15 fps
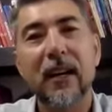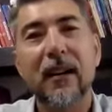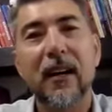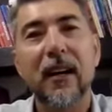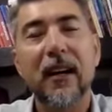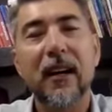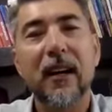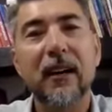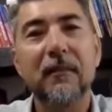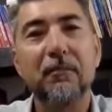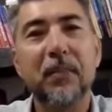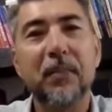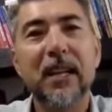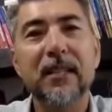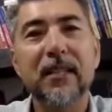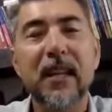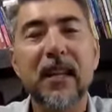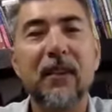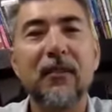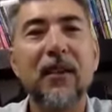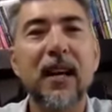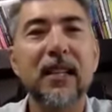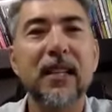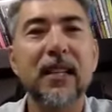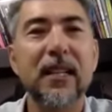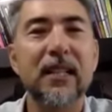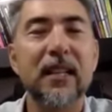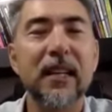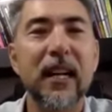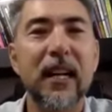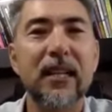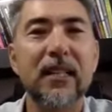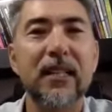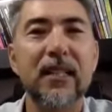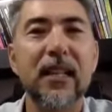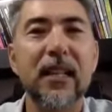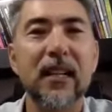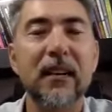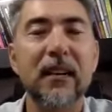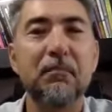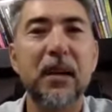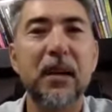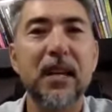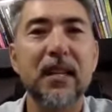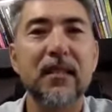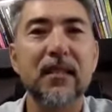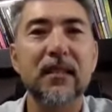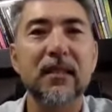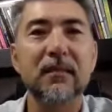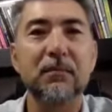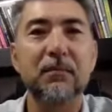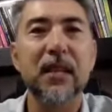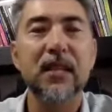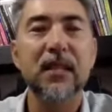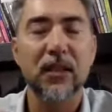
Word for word: э, без кавана это как тело без, без